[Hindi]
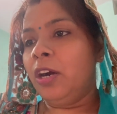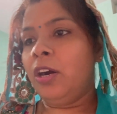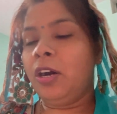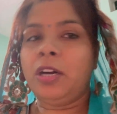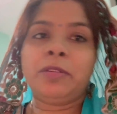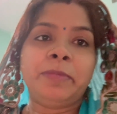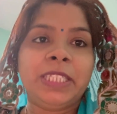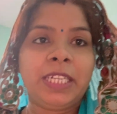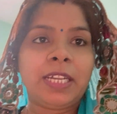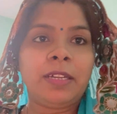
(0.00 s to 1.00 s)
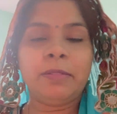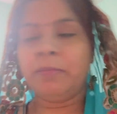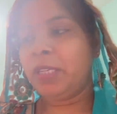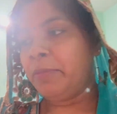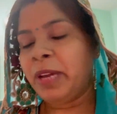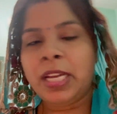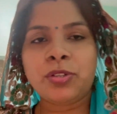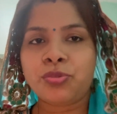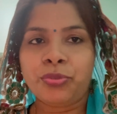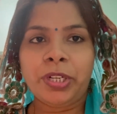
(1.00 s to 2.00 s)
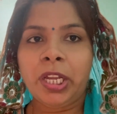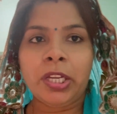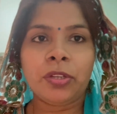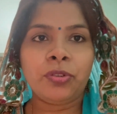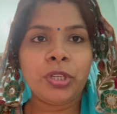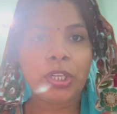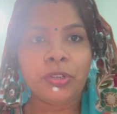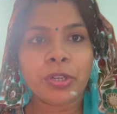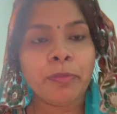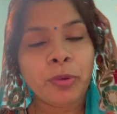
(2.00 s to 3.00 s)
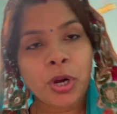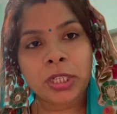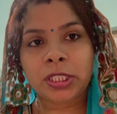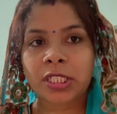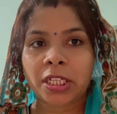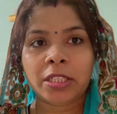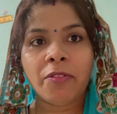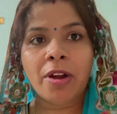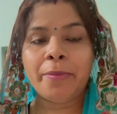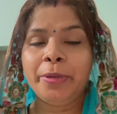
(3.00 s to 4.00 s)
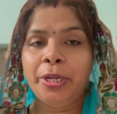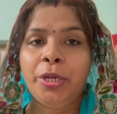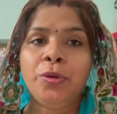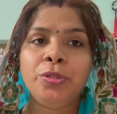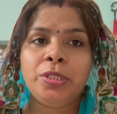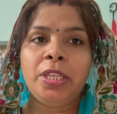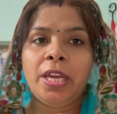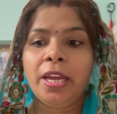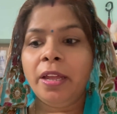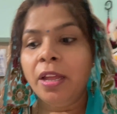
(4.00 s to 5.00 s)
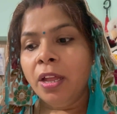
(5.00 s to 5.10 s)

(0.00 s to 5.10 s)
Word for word: और मंदिर में मैं शूट नहीं करूँगी क्योंकि बहुत ही ज़्यादा वहाँ भीड़ होती है